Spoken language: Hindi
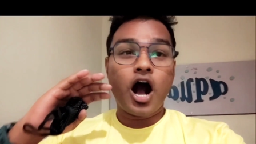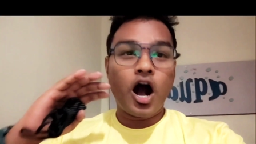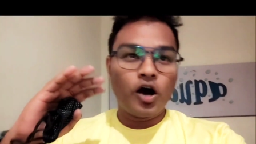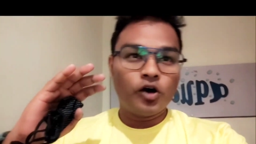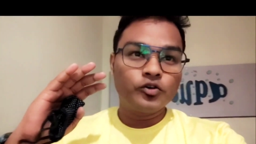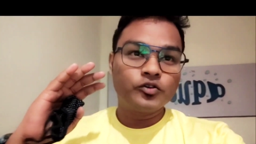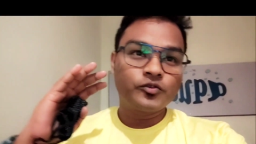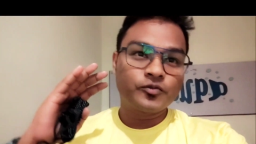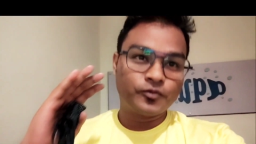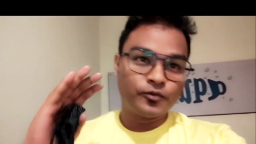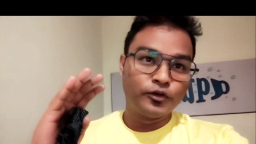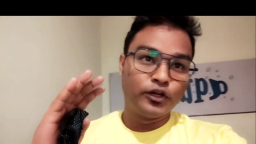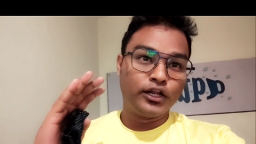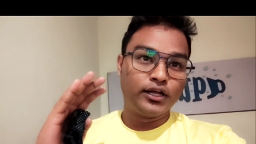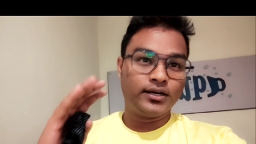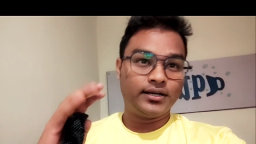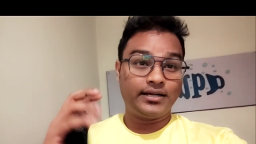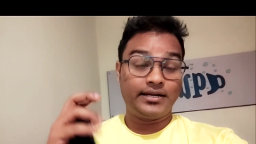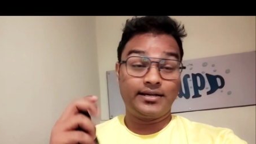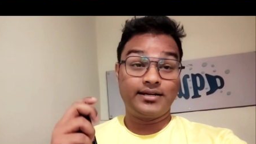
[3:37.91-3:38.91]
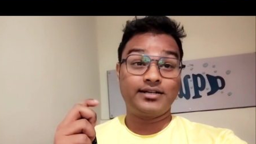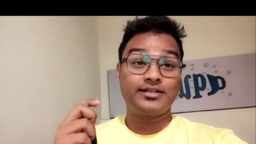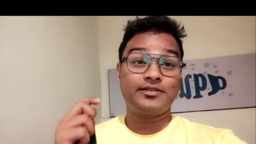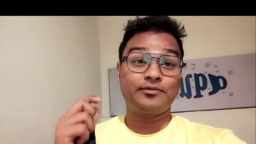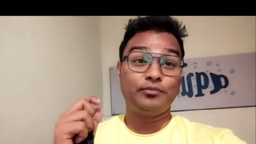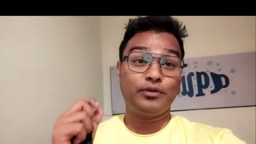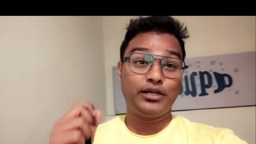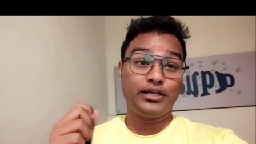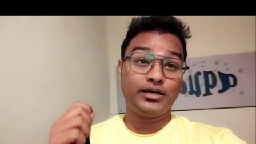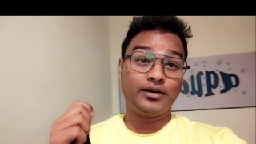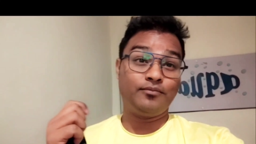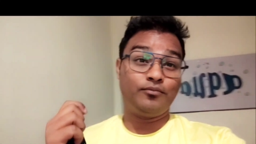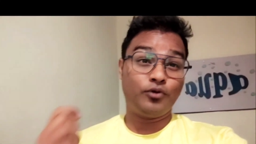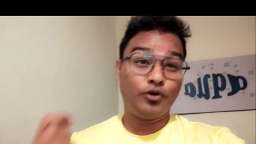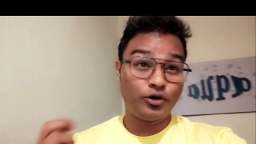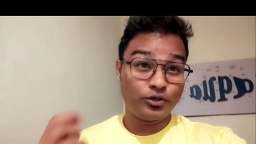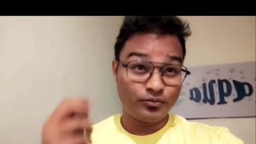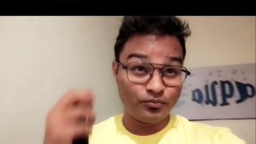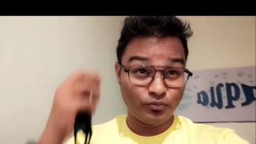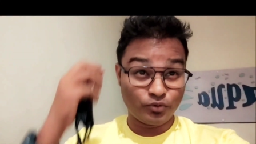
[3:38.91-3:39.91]
हाउसफुल है टिकट्स मिलने का
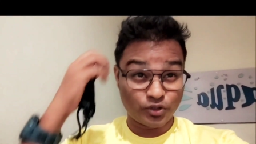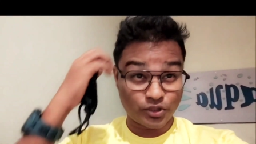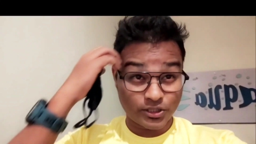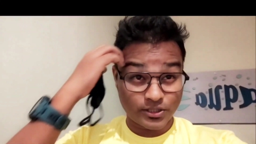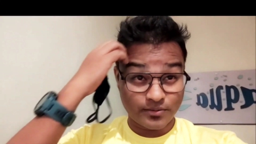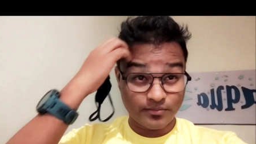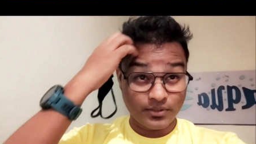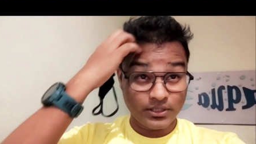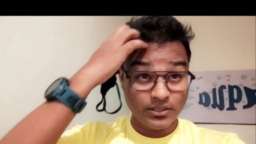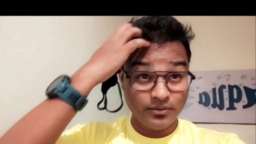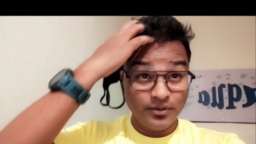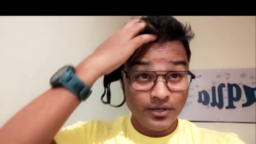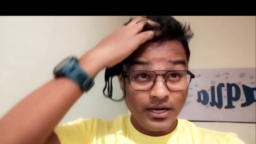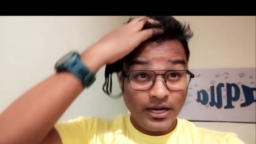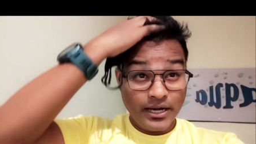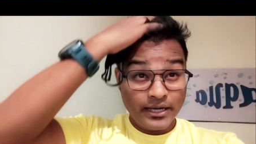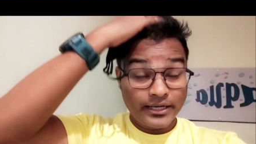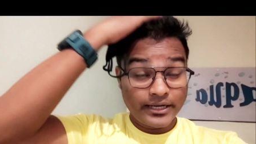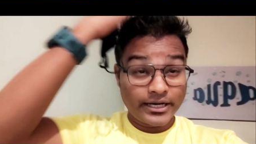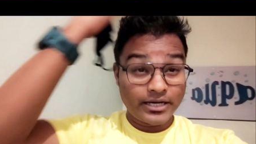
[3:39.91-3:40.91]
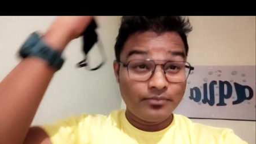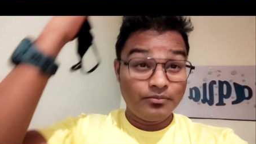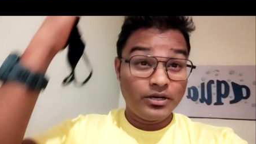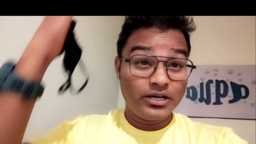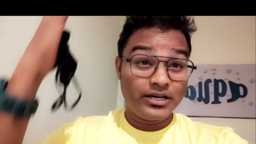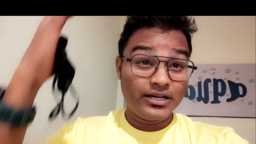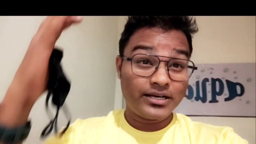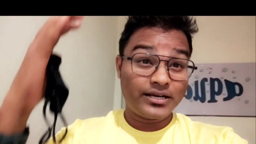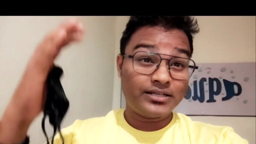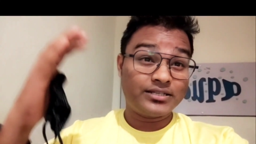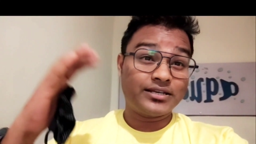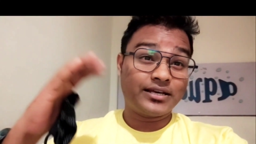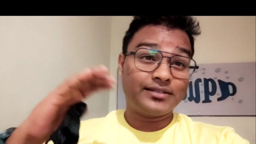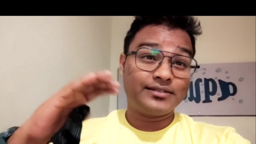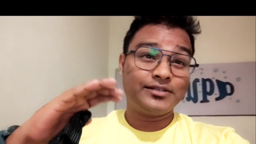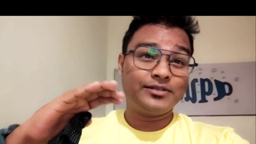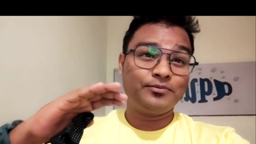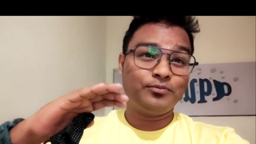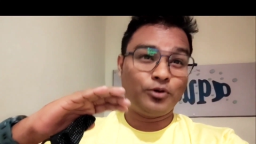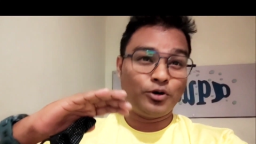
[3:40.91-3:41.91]
बहुत मुश्किल मतलब टिकट मिलने का
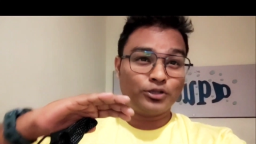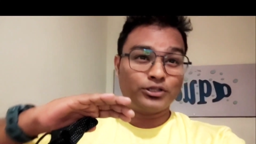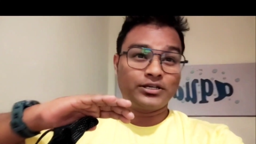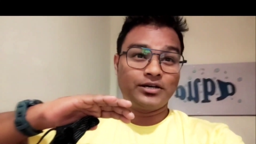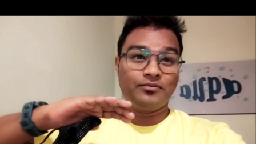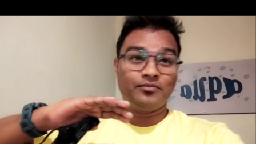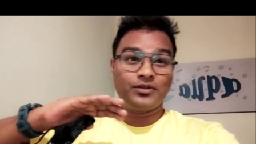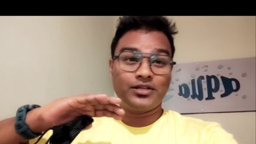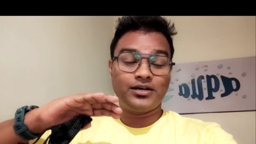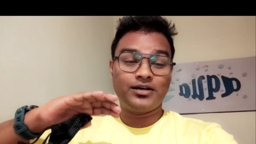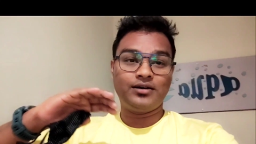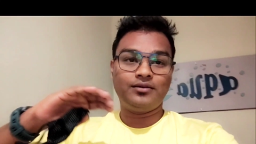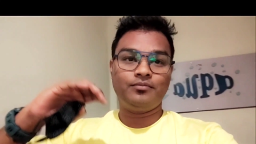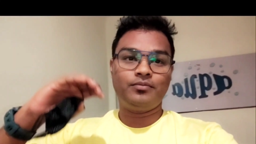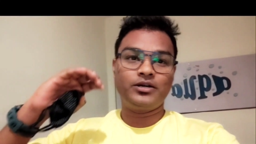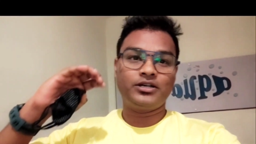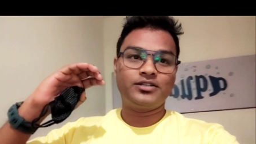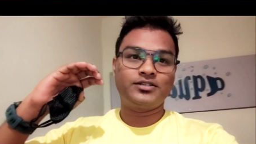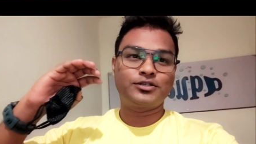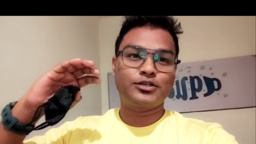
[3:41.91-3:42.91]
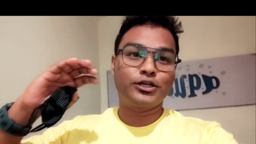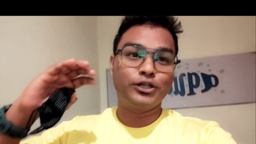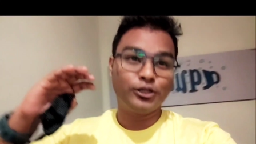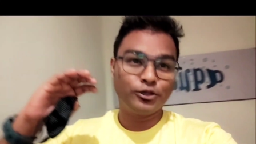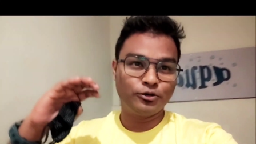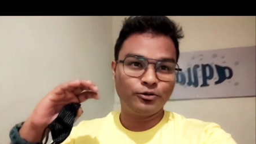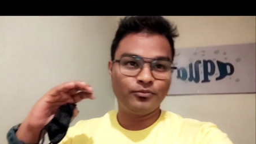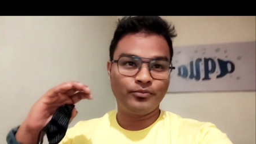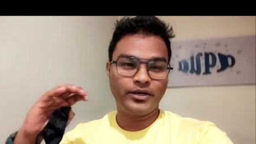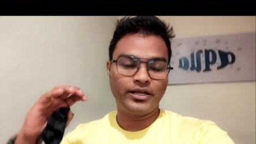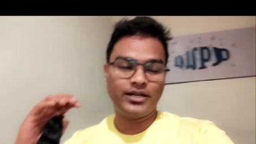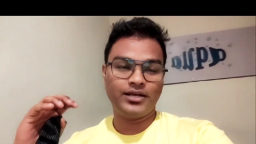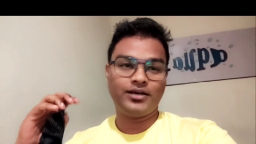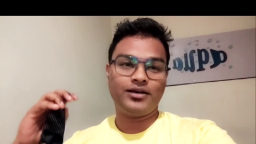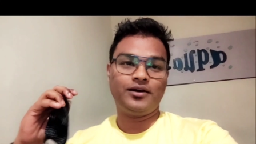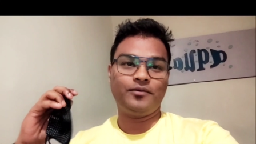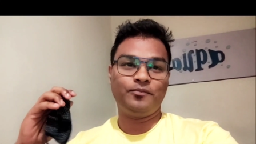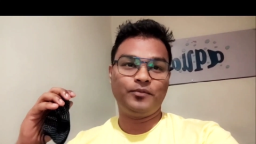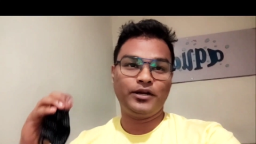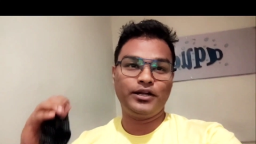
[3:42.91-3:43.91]
चांसेस बहुत कम था बट स्टिल तो मैंने
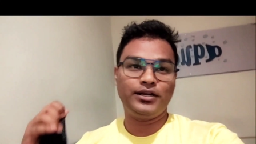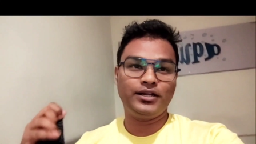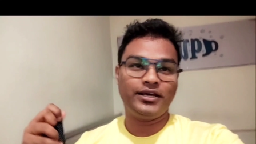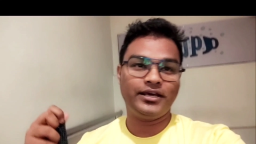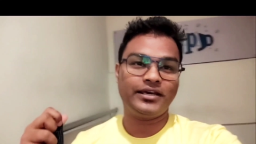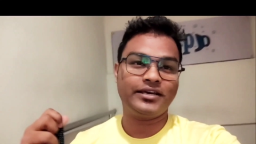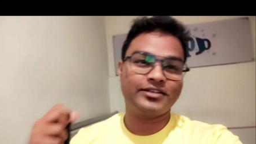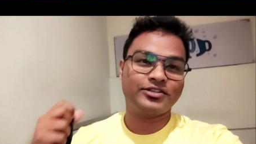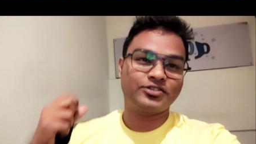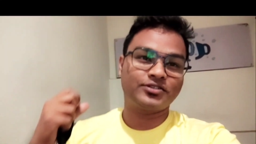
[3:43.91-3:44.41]
अपने लिए